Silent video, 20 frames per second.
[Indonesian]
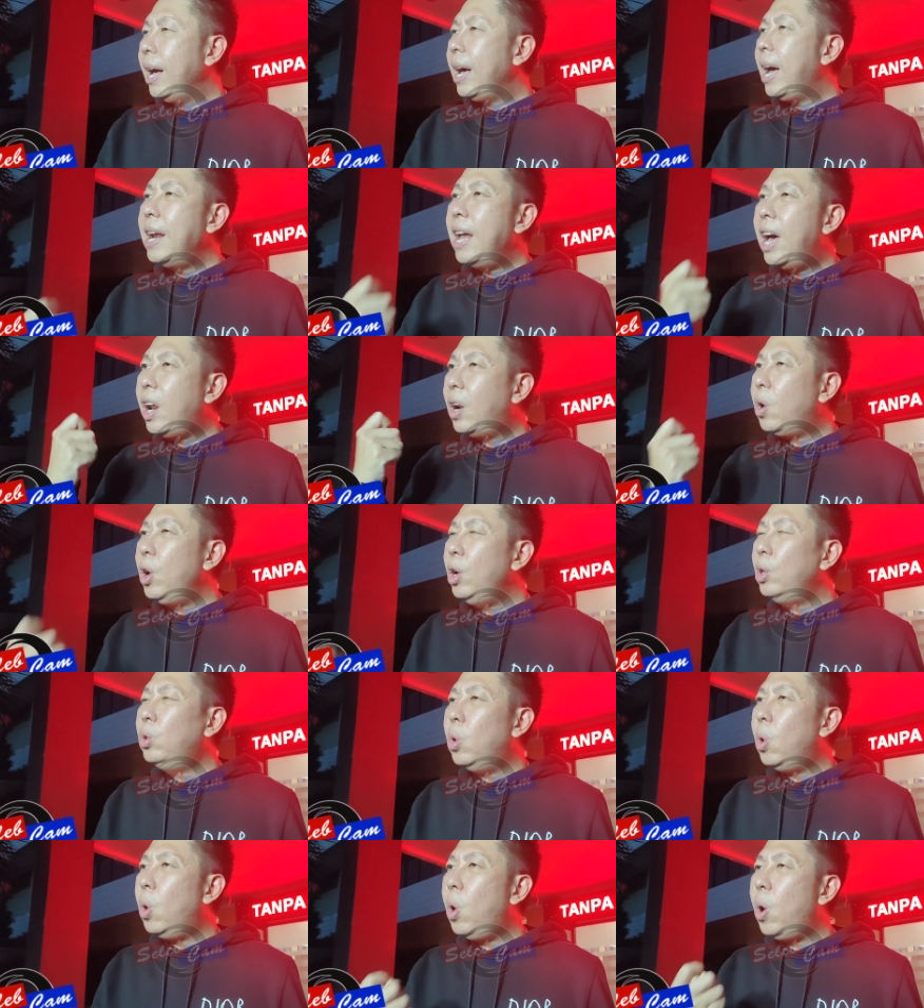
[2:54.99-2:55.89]
Karena
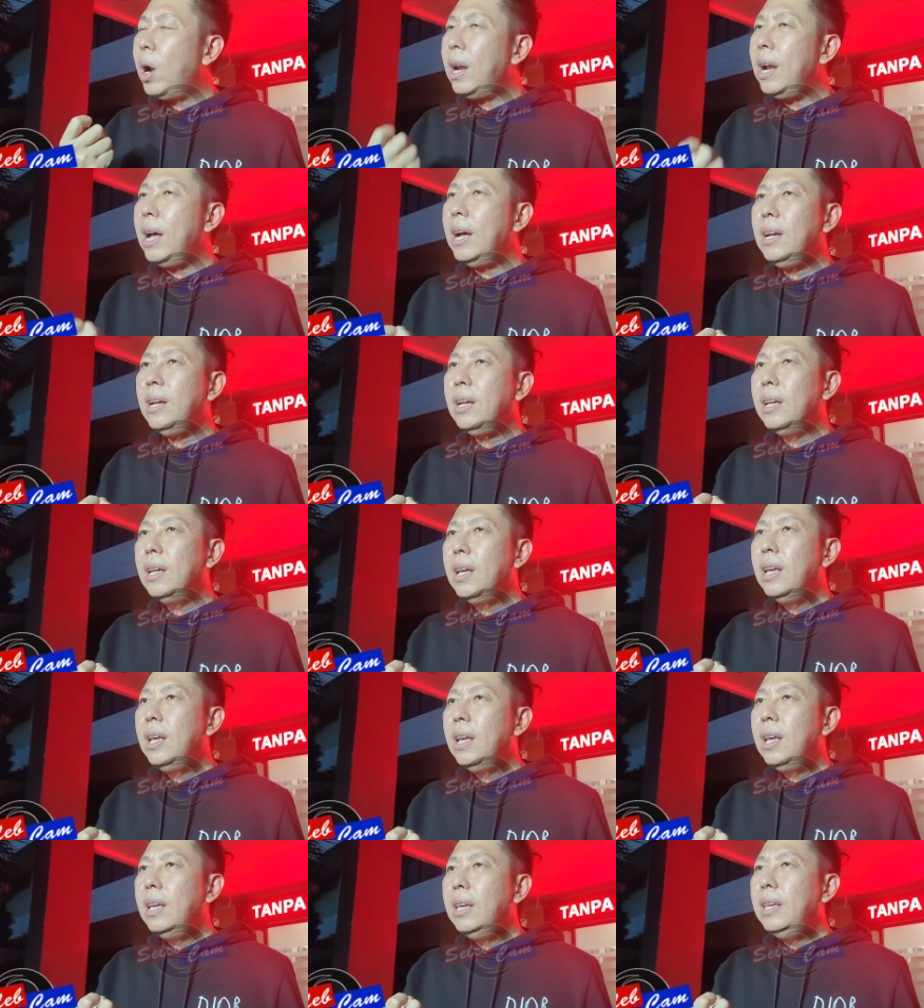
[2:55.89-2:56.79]
Roy itu orang
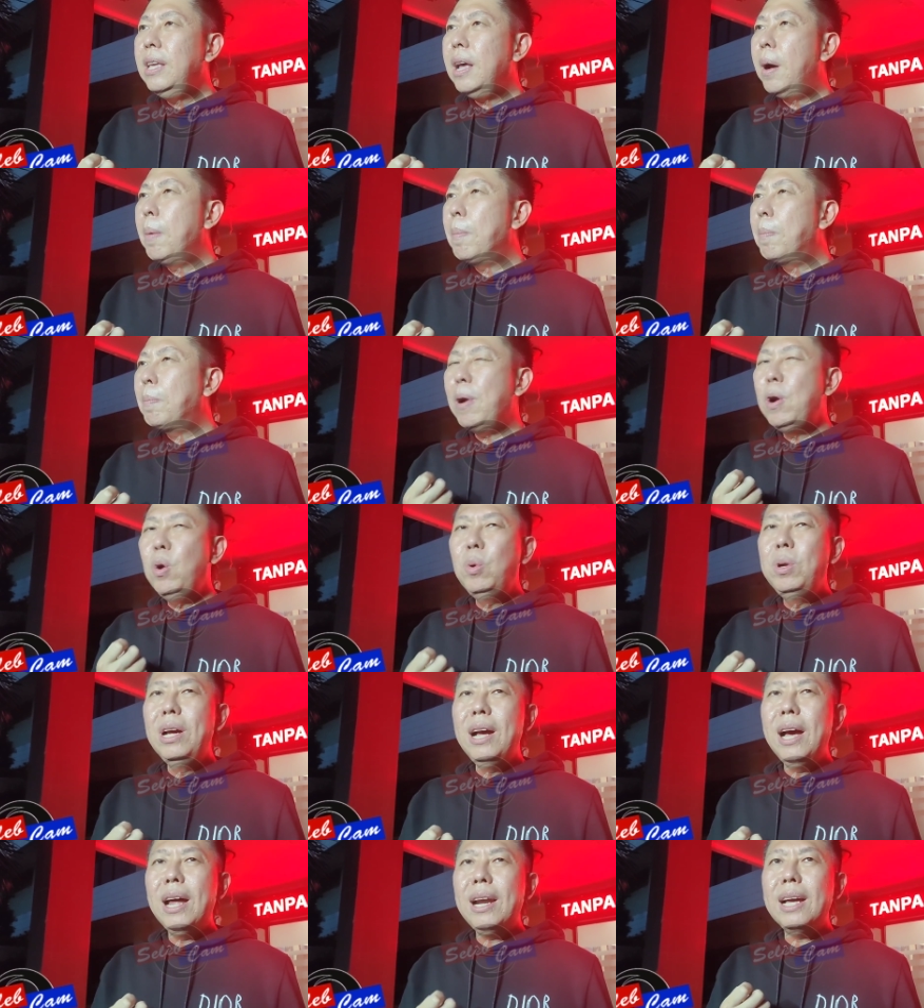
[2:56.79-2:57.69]
yang penuh
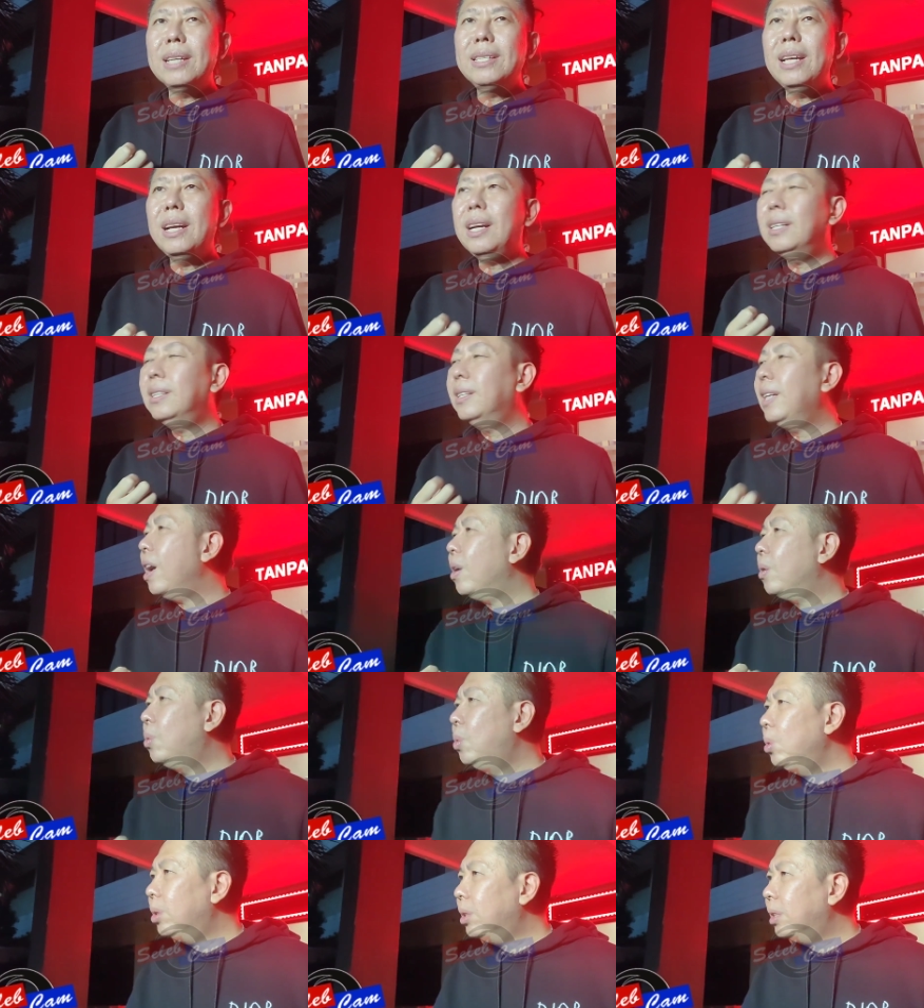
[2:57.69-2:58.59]
dengan rasa
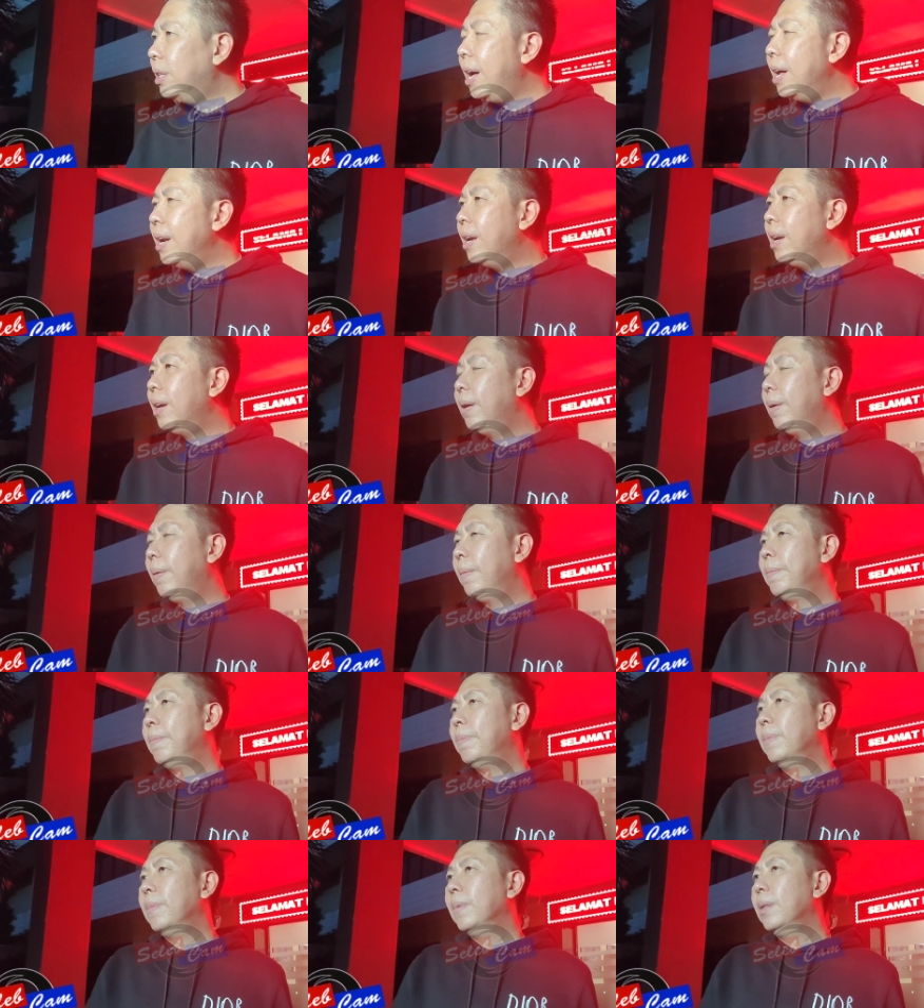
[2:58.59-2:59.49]
ketakutan,
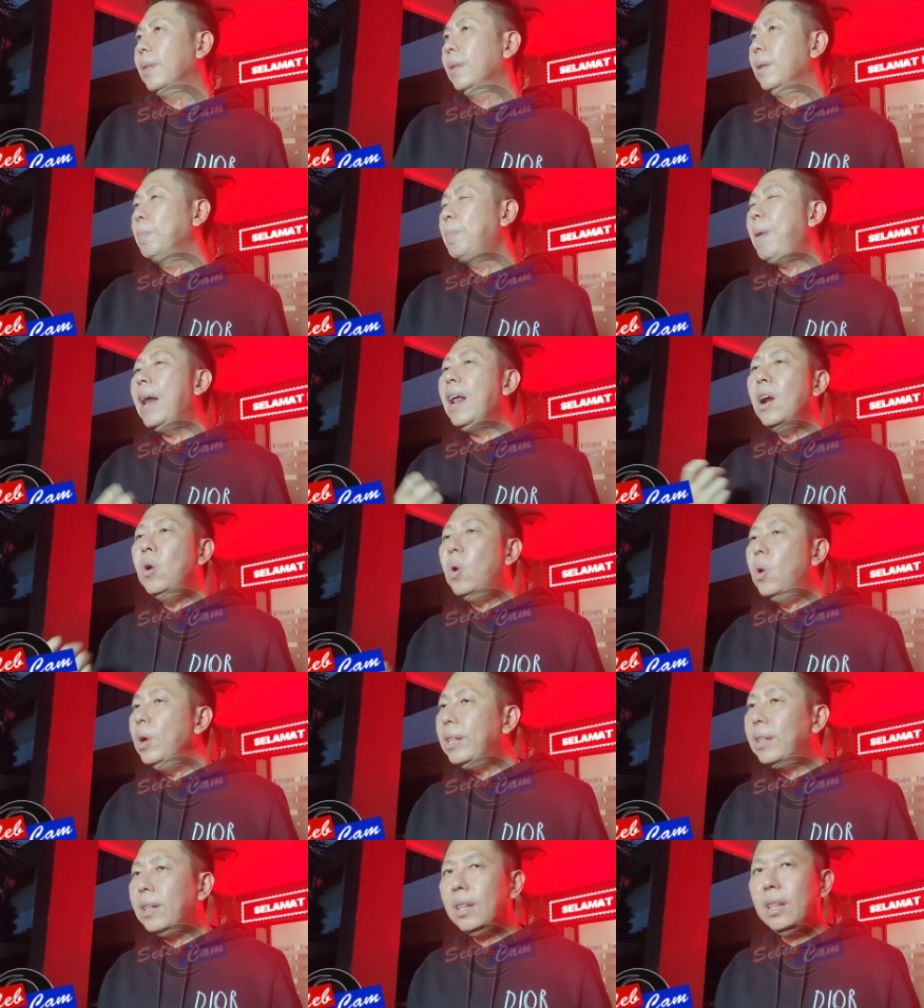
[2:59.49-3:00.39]

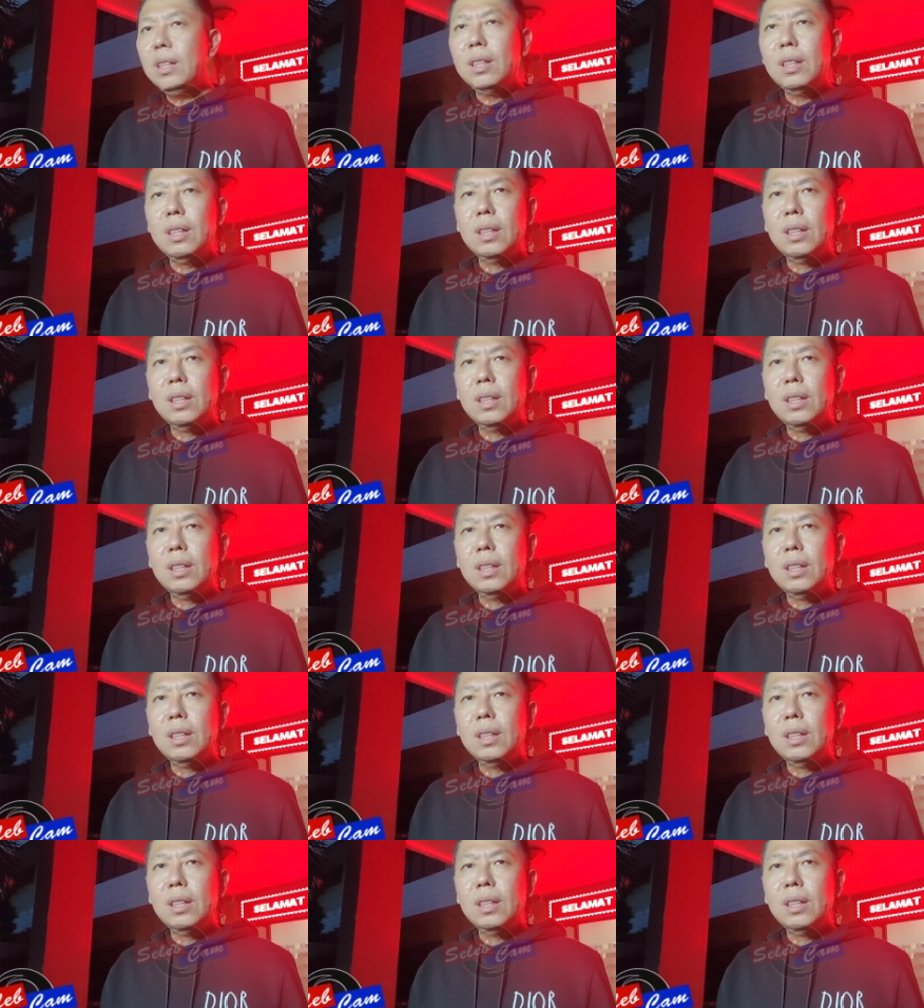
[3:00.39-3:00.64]
paranoid.